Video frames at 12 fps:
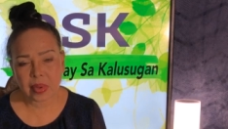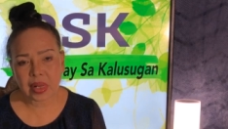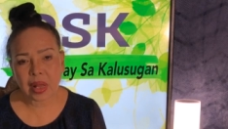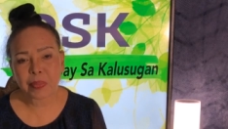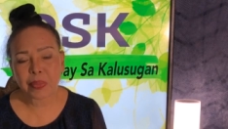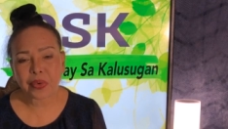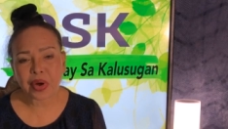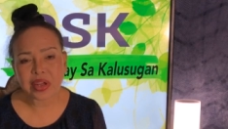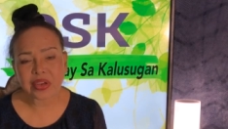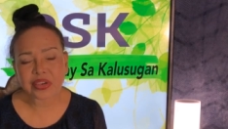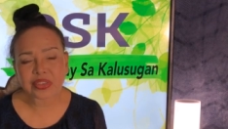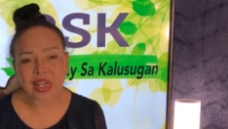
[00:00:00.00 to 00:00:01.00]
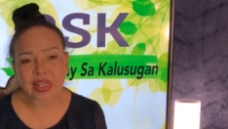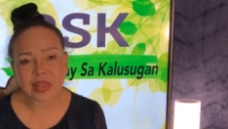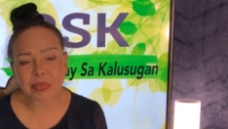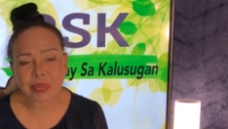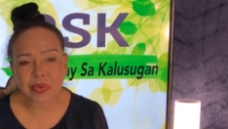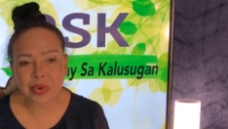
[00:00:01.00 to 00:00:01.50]
Welcome po kayo sa
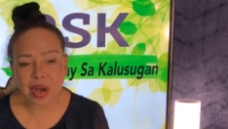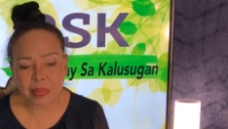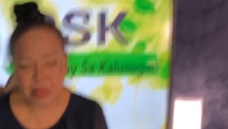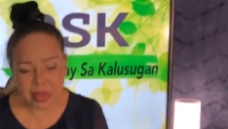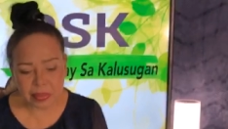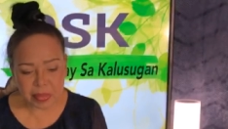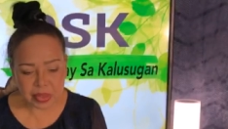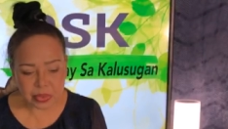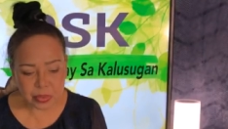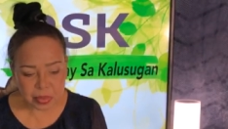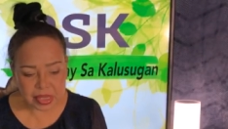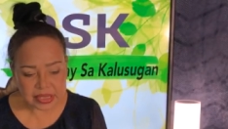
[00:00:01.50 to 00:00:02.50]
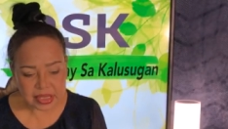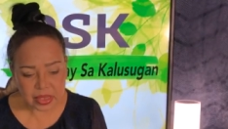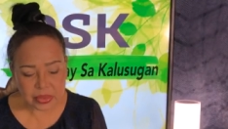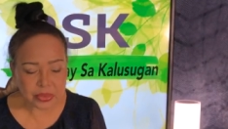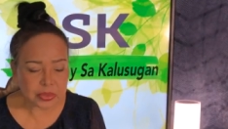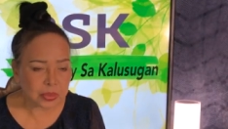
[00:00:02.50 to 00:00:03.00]
ating programang Patubay sa
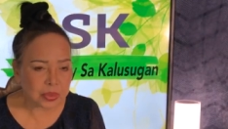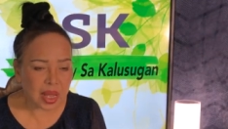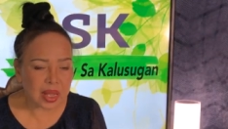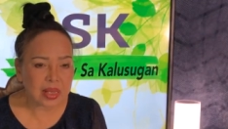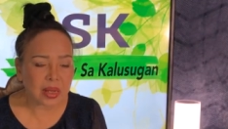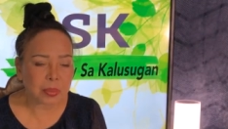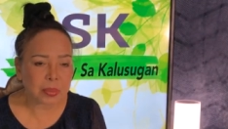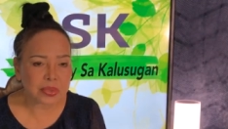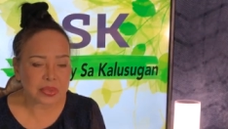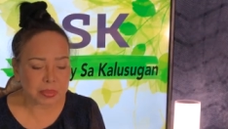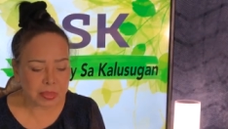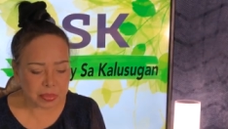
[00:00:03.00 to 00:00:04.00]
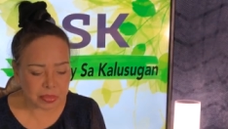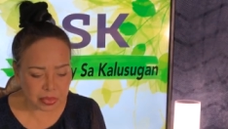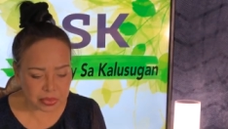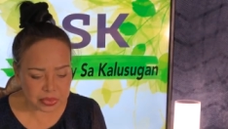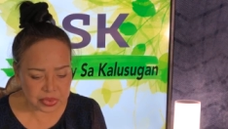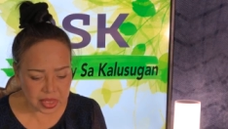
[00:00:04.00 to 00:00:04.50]
Kalusugan. Ako po si Ma'am
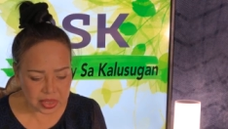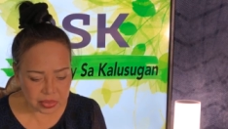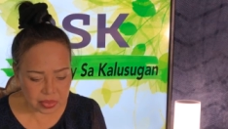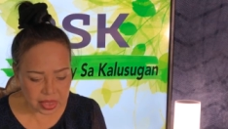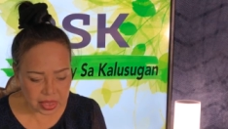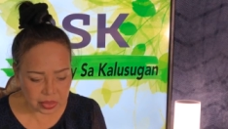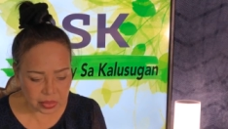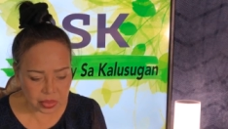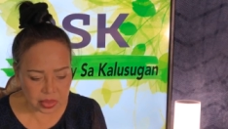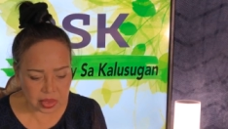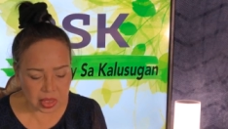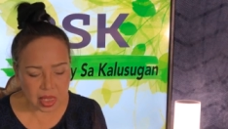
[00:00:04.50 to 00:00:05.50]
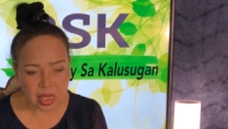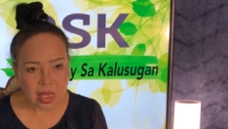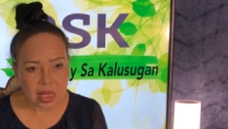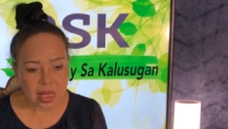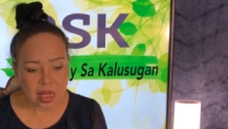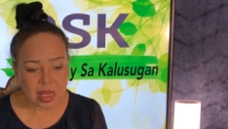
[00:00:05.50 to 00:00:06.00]
Rose na inyong lingkod.
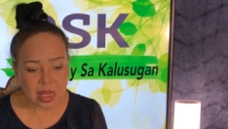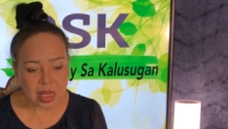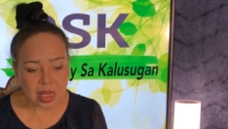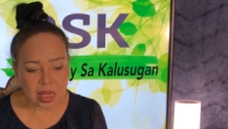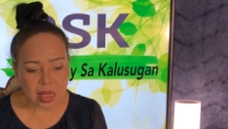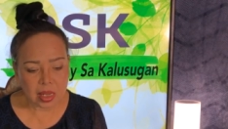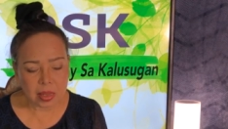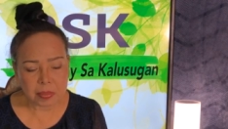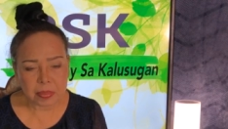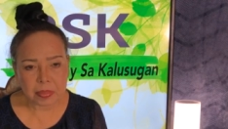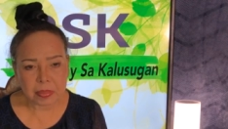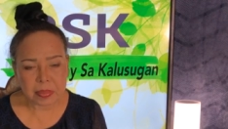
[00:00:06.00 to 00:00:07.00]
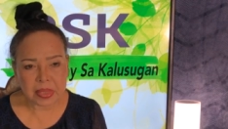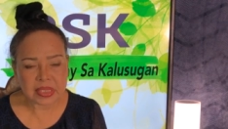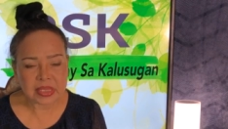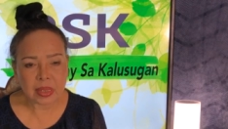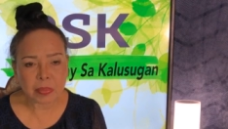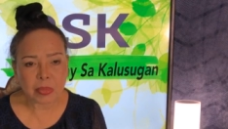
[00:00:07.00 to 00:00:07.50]
Uh,
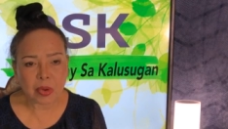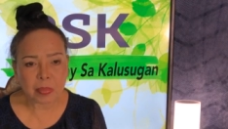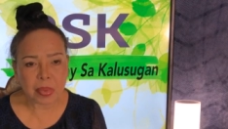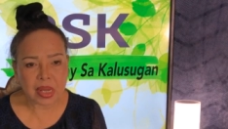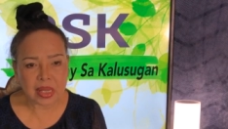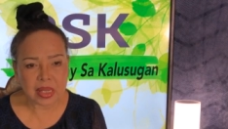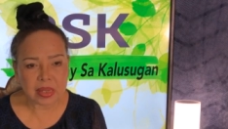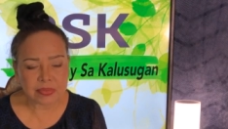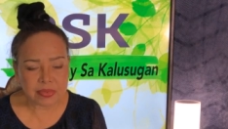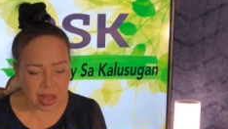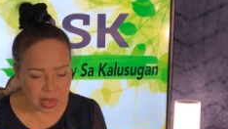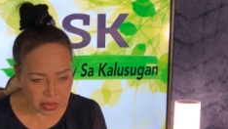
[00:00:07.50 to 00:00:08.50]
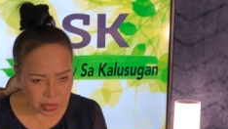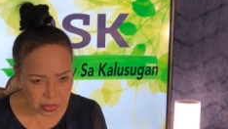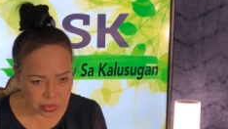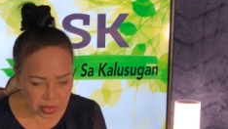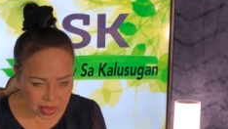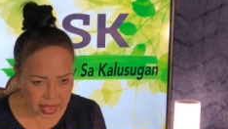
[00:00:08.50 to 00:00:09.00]
please lang po
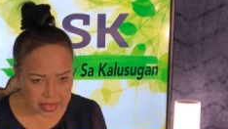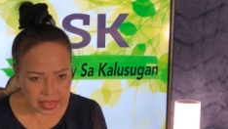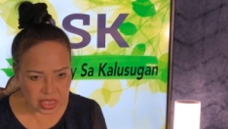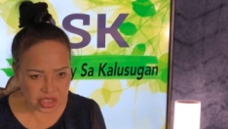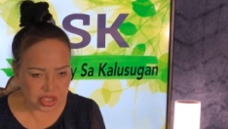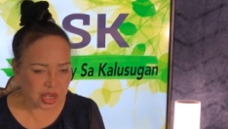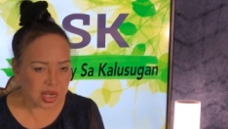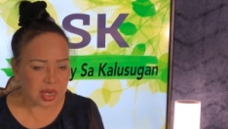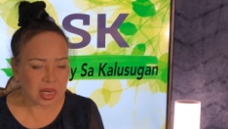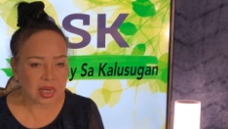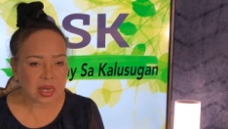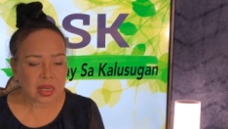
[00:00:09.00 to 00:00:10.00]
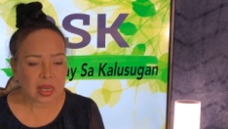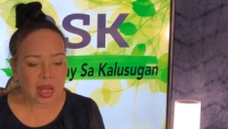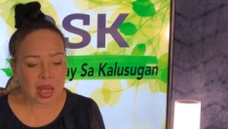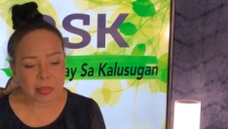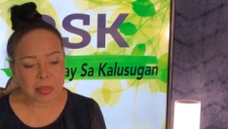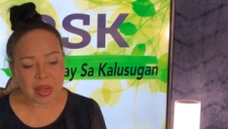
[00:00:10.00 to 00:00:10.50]
paki-follow, like, and share
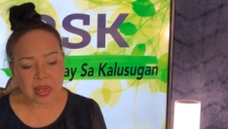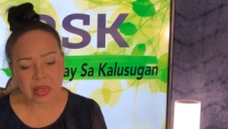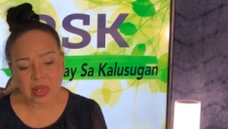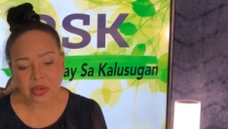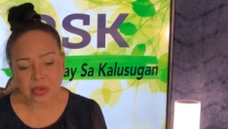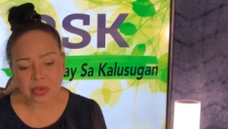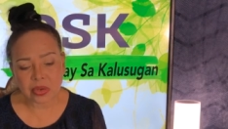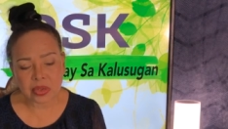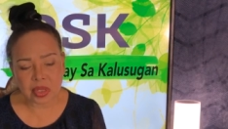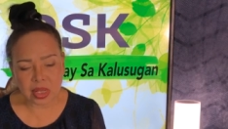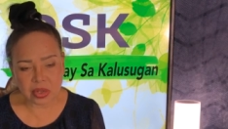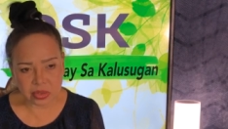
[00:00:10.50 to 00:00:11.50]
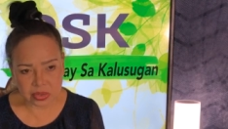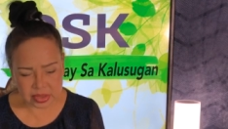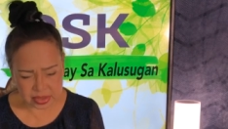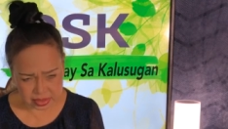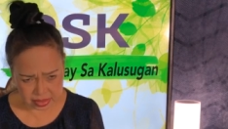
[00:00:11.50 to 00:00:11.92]
habang nanonood kayo